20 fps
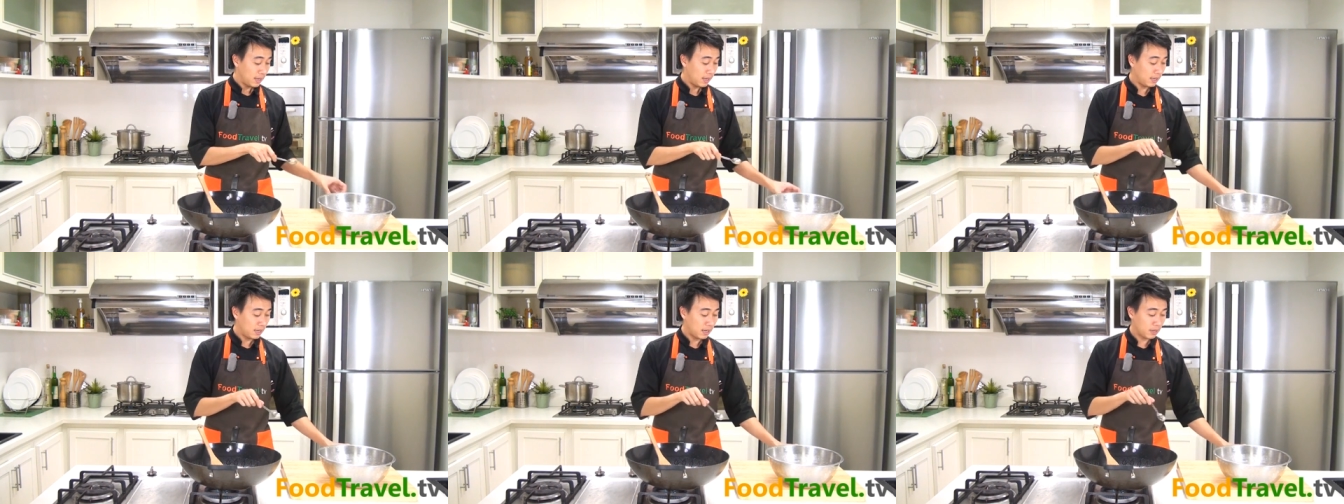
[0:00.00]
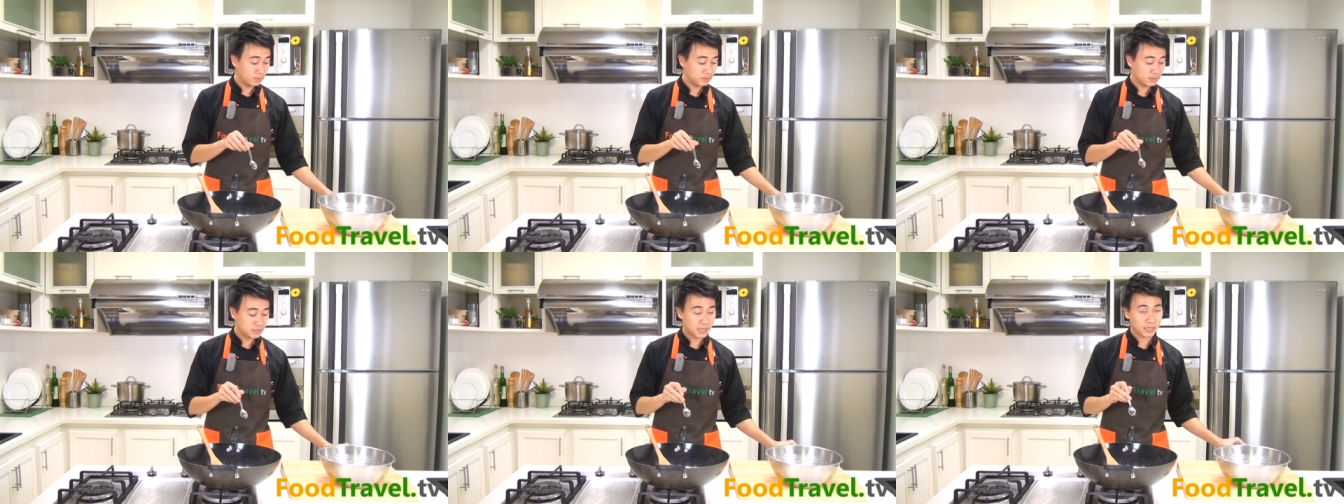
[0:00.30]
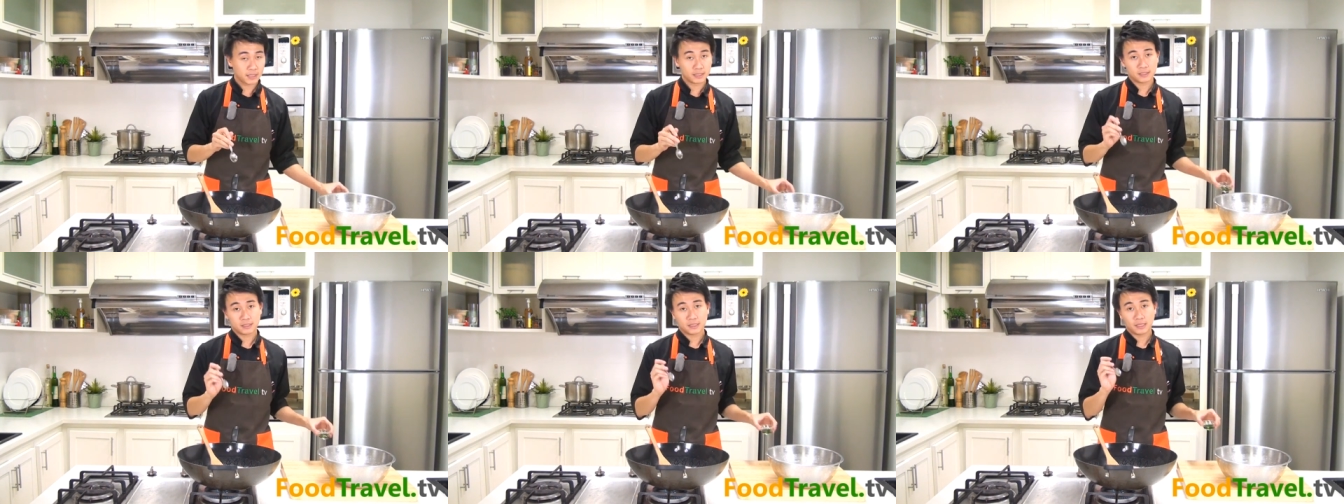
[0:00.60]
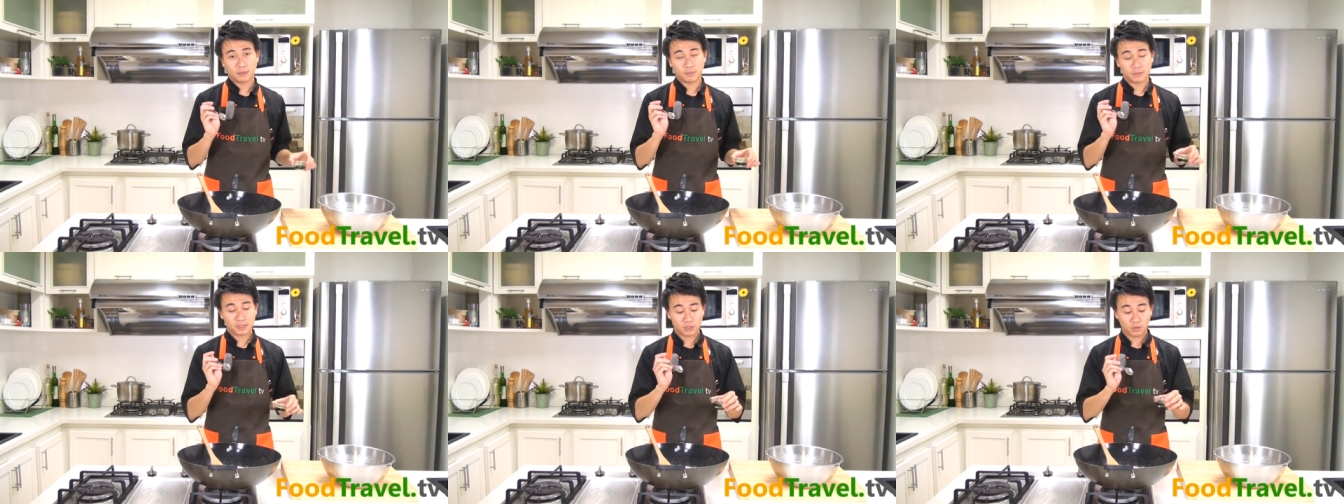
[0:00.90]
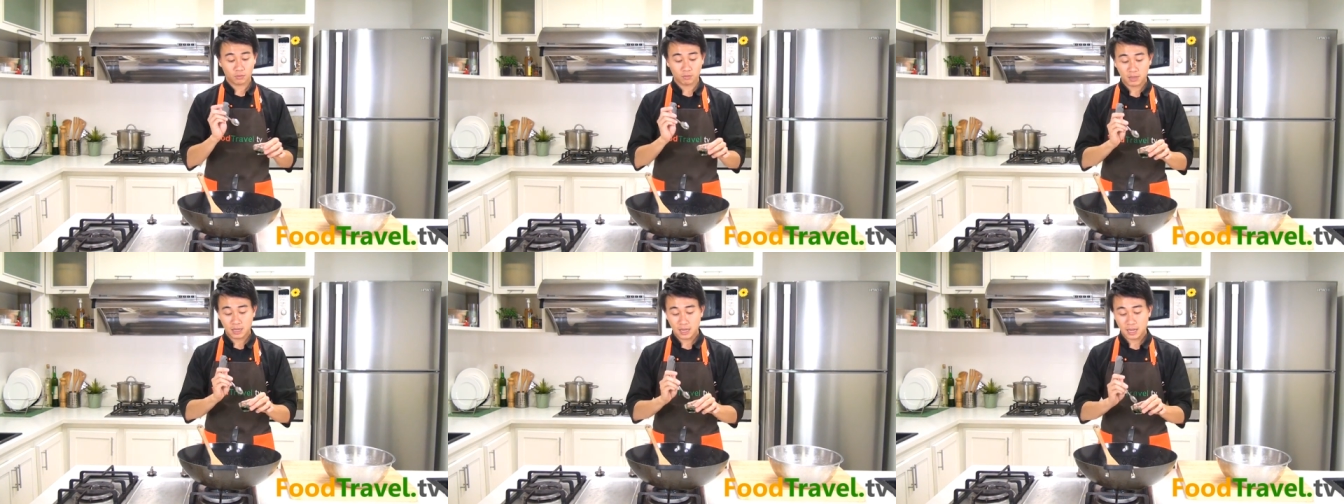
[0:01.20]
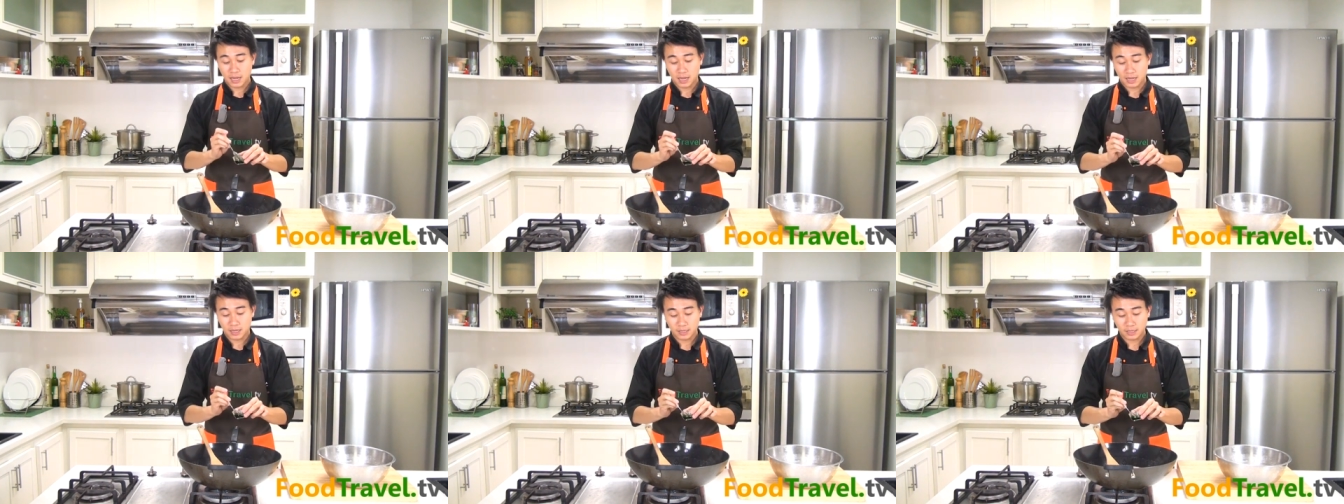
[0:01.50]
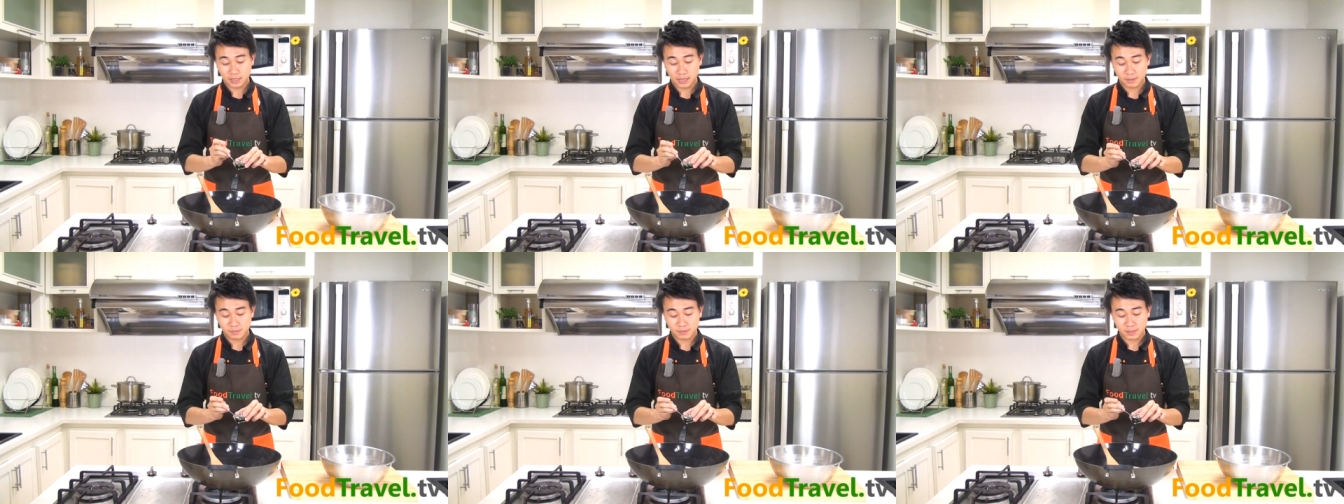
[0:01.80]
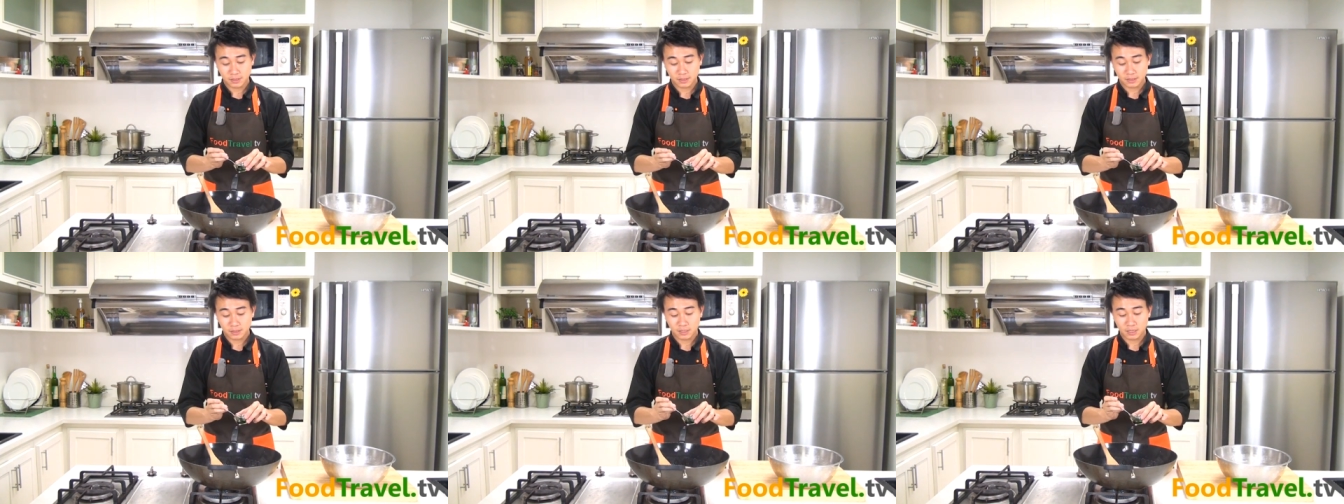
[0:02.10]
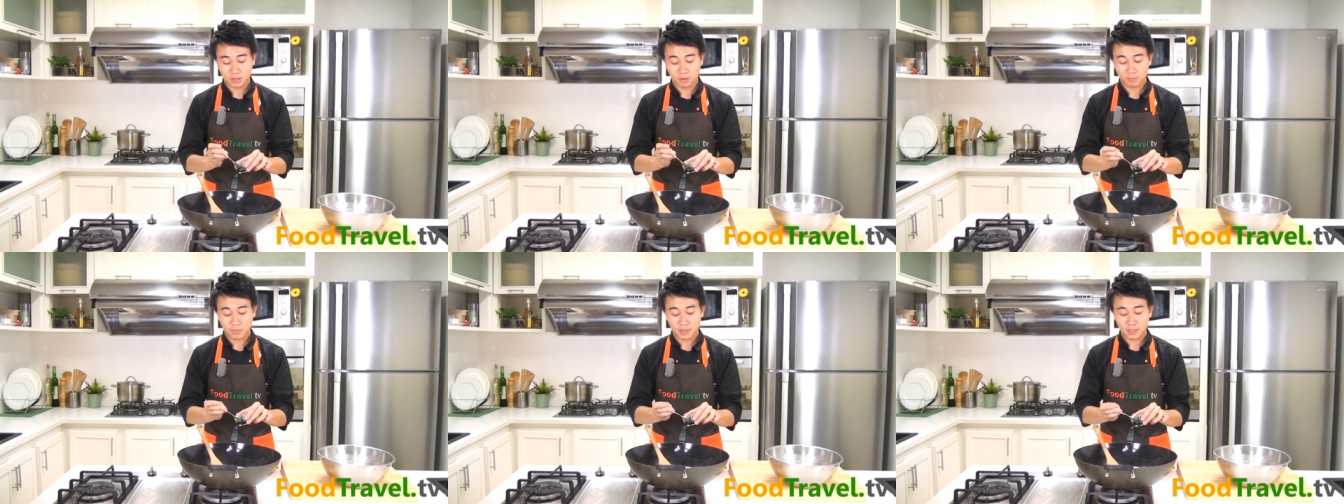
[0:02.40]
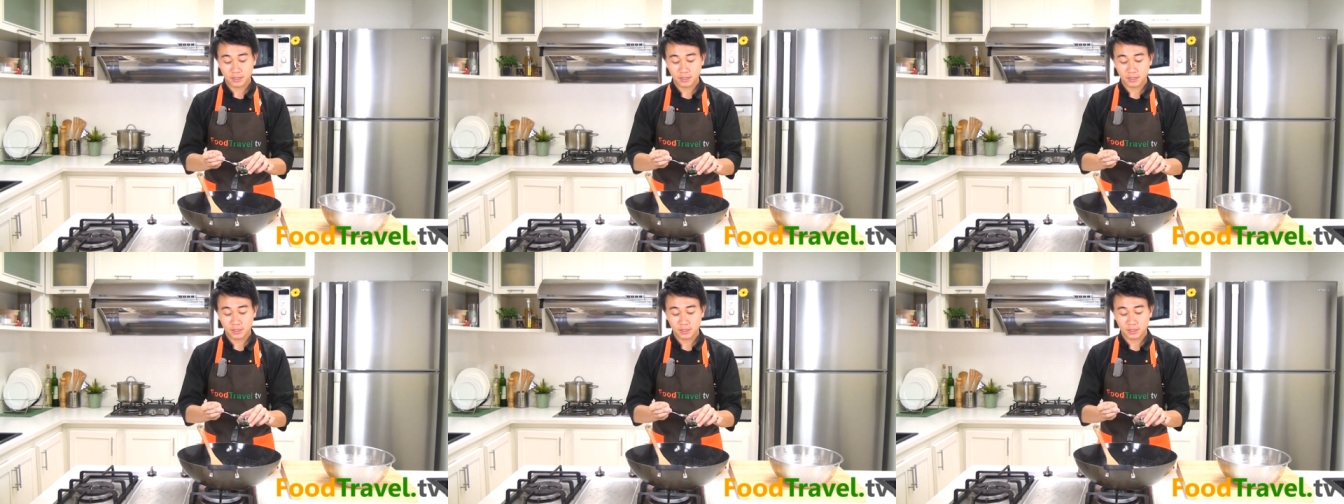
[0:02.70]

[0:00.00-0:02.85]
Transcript: ให้เราใส่สีผสมอาหารนะครับสีเขียวไป